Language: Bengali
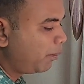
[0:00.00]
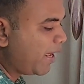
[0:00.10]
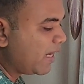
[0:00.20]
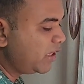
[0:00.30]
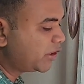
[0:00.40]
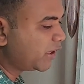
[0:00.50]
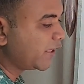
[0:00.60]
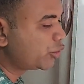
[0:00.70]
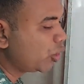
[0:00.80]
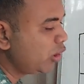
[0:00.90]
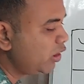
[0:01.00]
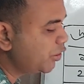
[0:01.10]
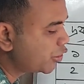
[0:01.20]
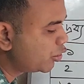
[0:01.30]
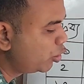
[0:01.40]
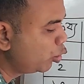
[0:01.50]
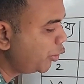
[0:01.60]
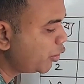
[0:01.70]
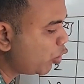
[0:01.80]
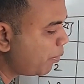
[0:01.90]
বেয়াল্লিশ থেকে চল্লিশ
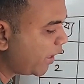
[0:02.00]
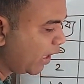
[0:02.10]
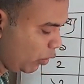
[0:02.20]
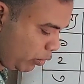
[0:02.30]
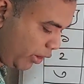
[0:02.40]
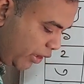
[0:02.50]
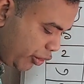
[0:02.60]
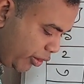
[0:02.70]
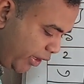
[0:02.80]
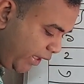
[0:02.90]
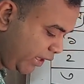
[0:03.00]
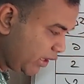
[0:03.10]
দুই কমে গেল এই জন্যে